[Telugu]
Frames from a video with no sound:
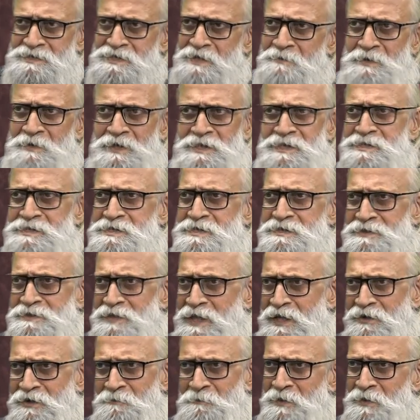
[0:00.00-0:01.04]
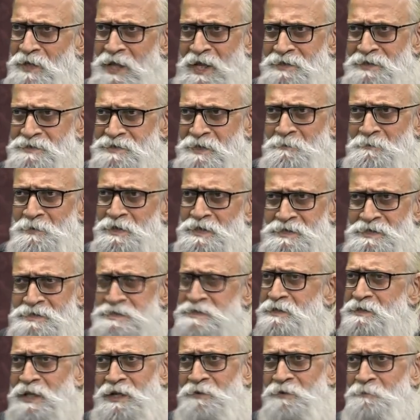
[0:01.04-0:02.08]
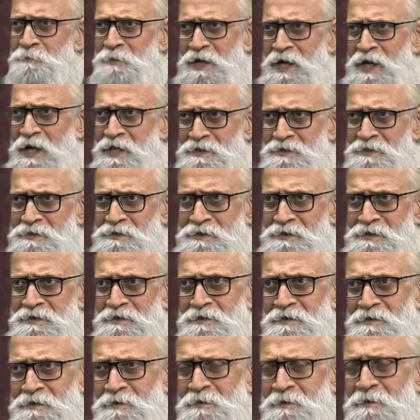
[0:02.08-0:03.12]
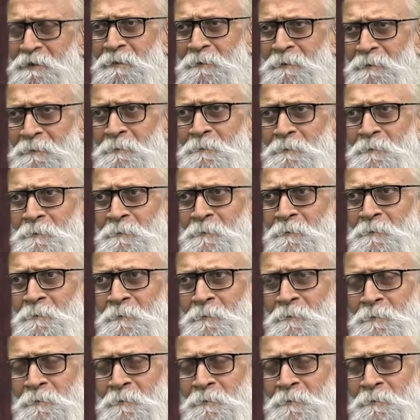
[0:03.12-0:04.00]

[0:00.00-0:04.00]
వాళ్ళకి సంబంధించిన తలనొప్పి నాకు సంబంధించిన తలనొప్పి కాదు అది కరెక్ట్ పాయింట్